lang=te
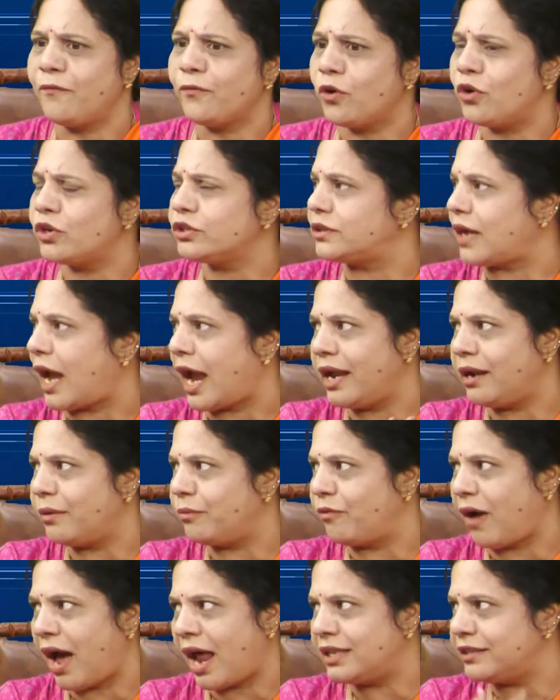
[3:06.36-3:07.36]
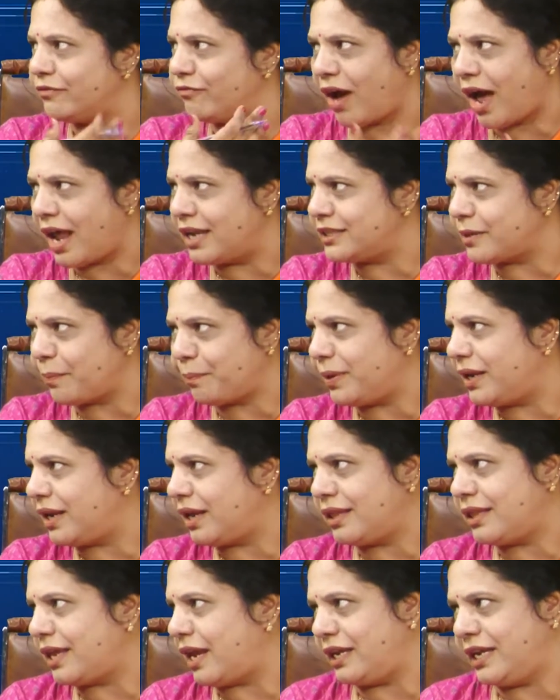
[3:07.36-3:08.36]
కోర్స్ ఆయన వాళ్ళు వాళ్ళు
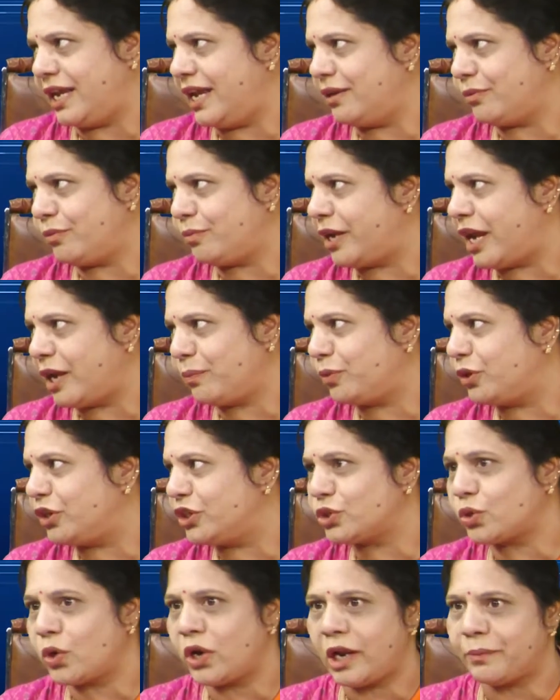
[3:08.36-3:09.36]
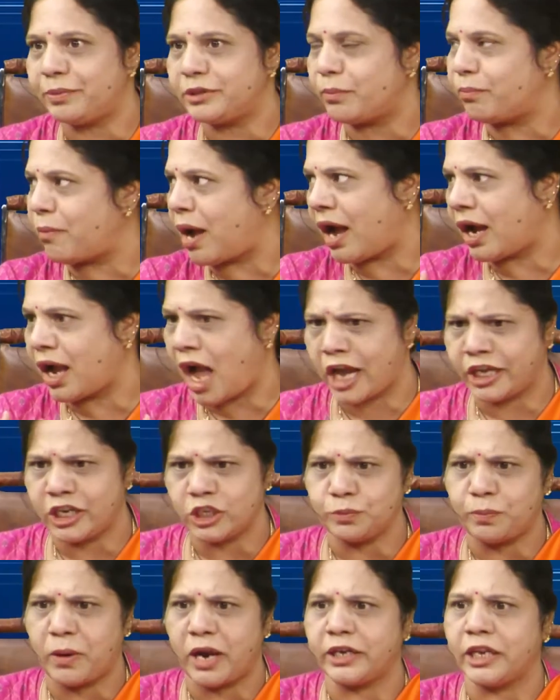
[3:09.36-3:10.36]
చెప్పినదే నేను నేను పుట్టించుకోలేకపోతే మా
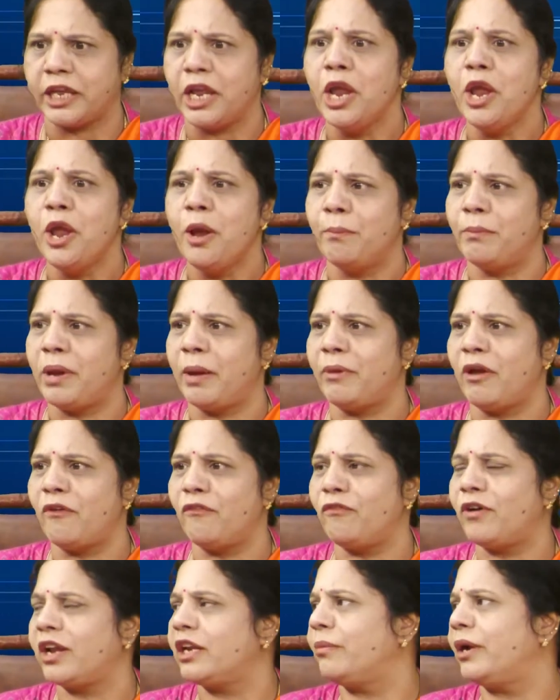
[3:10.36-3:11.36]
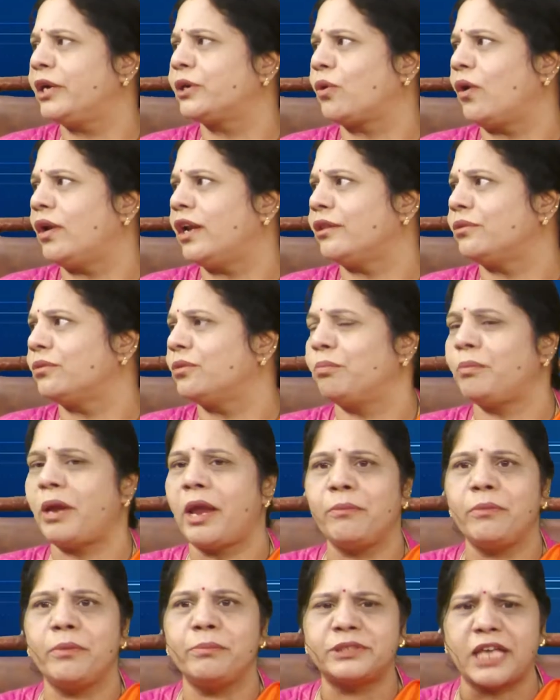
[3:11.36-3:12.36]
కాంగ్రెస్ పార్టీ మేము ఎవరిని పెట్టుకోలేదు
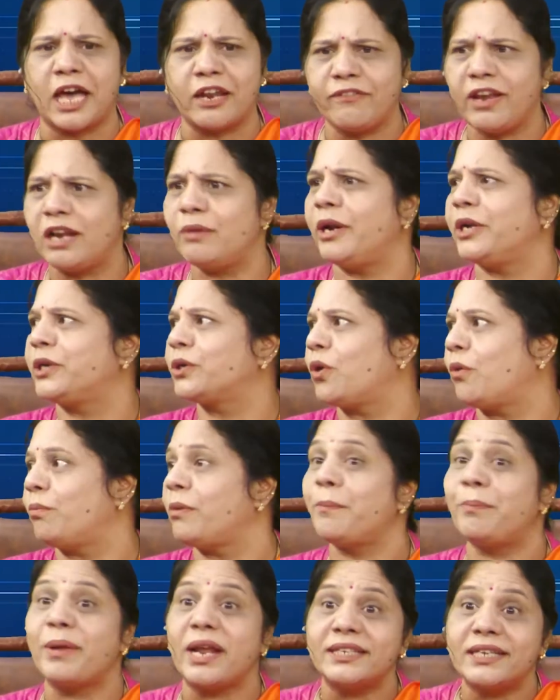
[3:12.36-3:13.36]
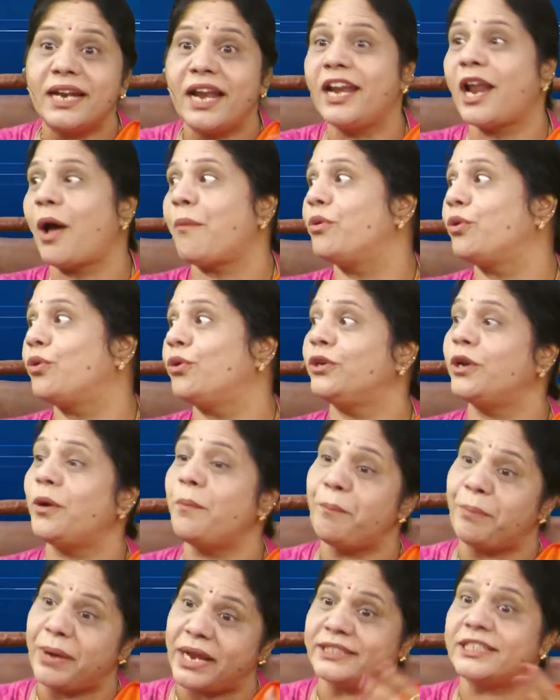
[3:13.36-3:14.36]
మేము సర్వేలు పెట్టుకోము మేము ప్రజలను నమ్ముకుంటాం
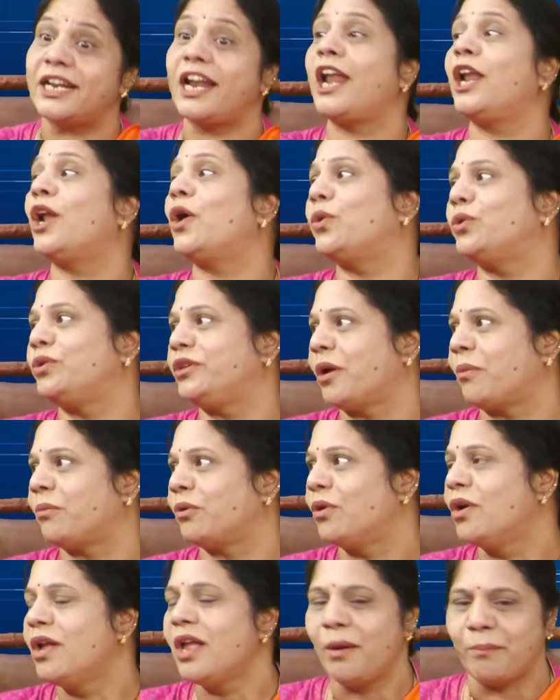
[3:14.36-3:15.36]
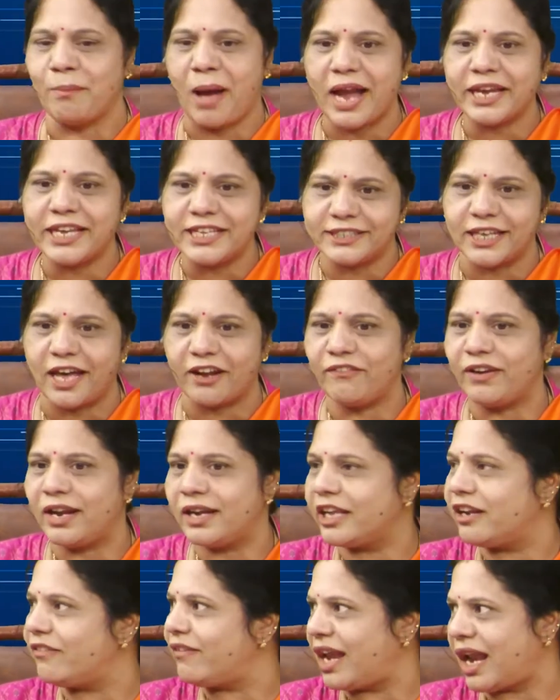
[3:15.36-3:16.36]
ప్రజలలో ఉంటాము మాకు ఈ
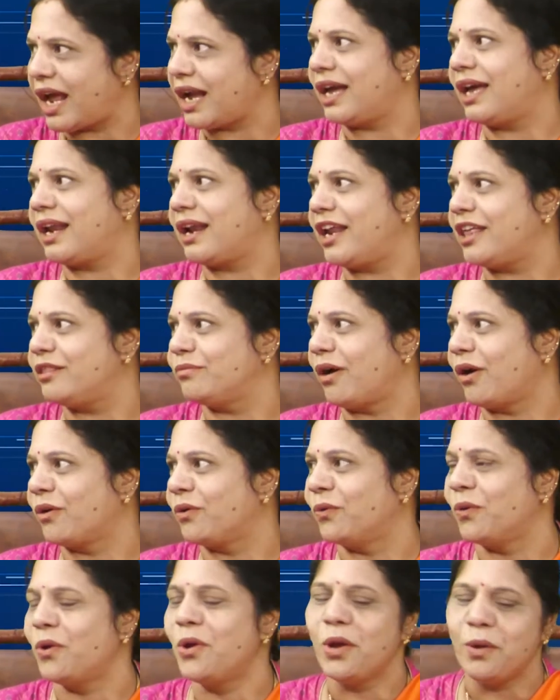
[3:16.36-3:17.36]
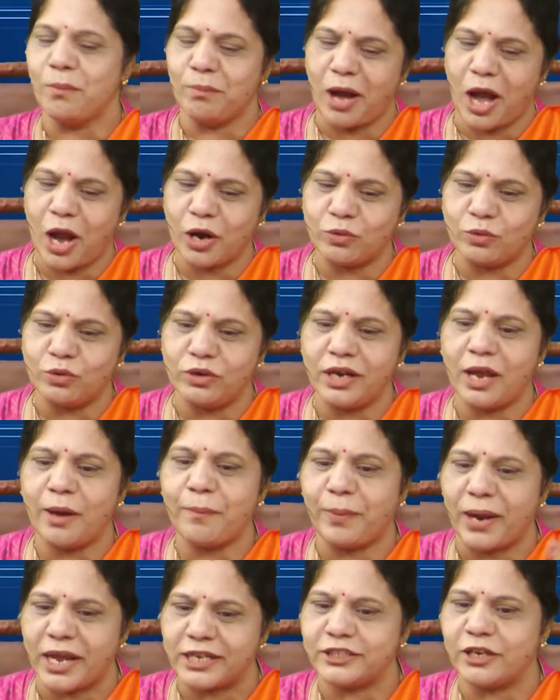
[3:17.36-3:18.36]
సర్వేలు గిరివేలు అక్కర్లేదు మాకు మాకున్న
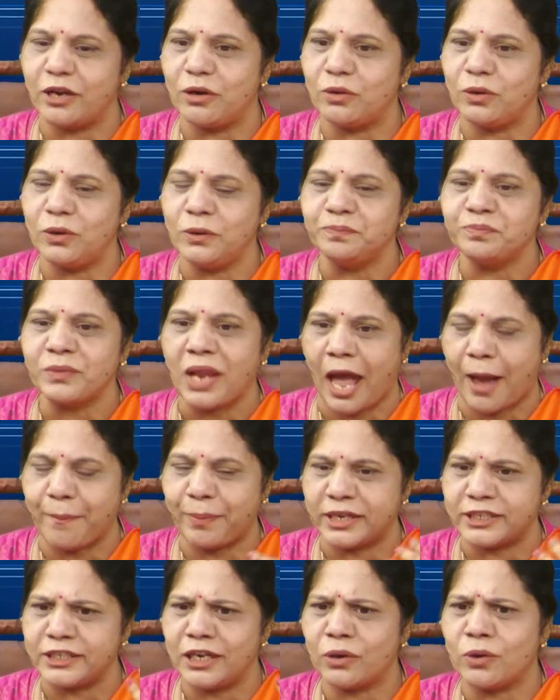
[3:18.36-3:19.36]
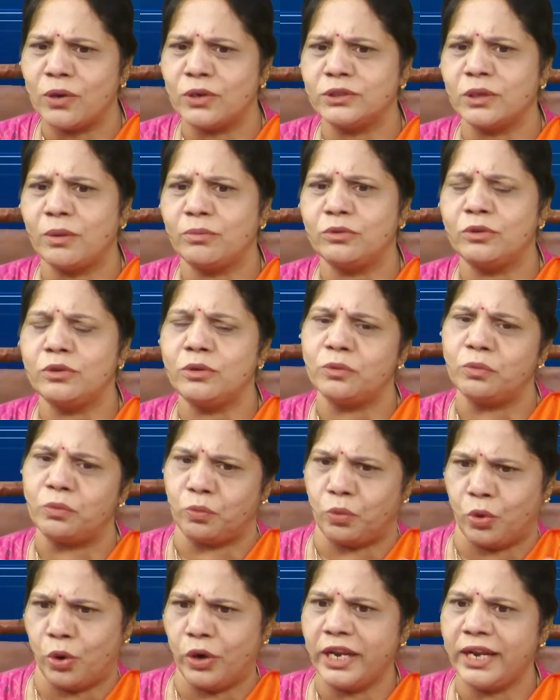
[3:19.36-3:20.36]
ప్రజలు ఆ ప్రజల కోసము
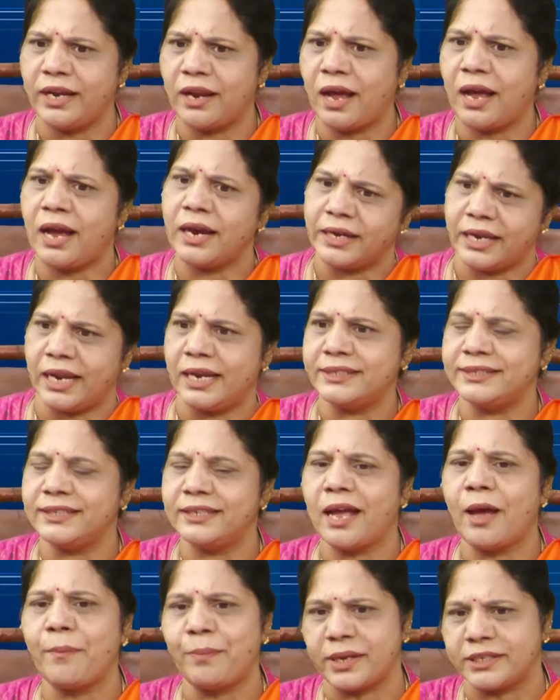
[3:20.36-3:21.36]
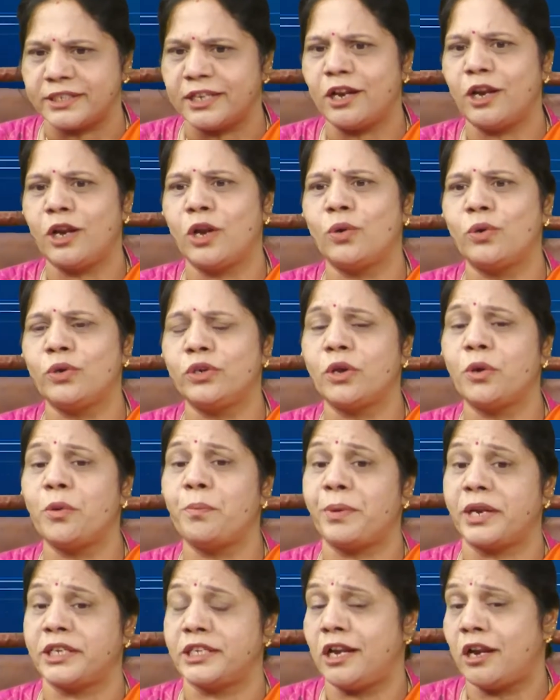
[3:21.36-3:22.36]
ఓడినా గెలిచినా ప్రజలలో ఉంటాం
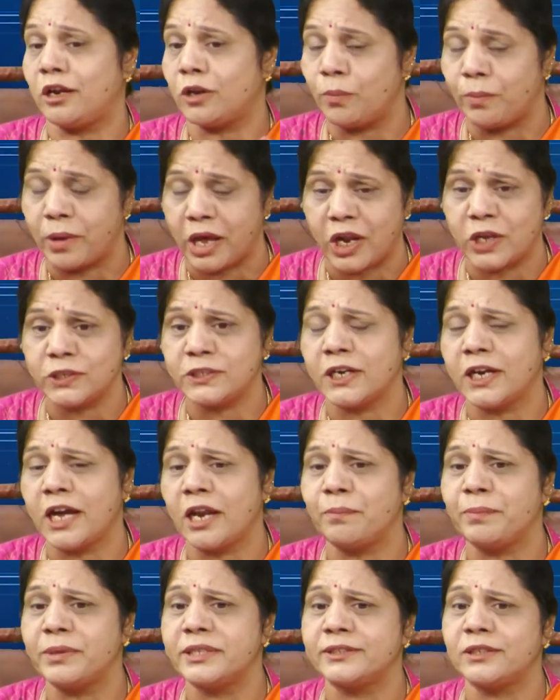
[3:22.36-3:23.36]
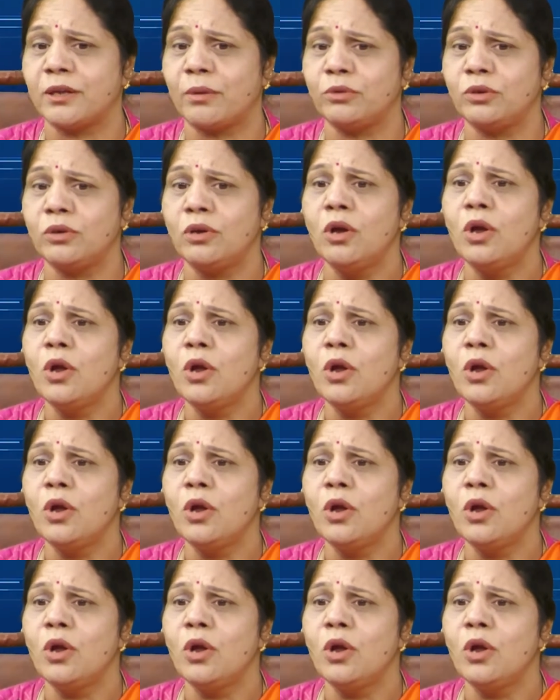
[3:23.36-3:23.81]
ప్రజలకు భరోసా కల్పిస్తాము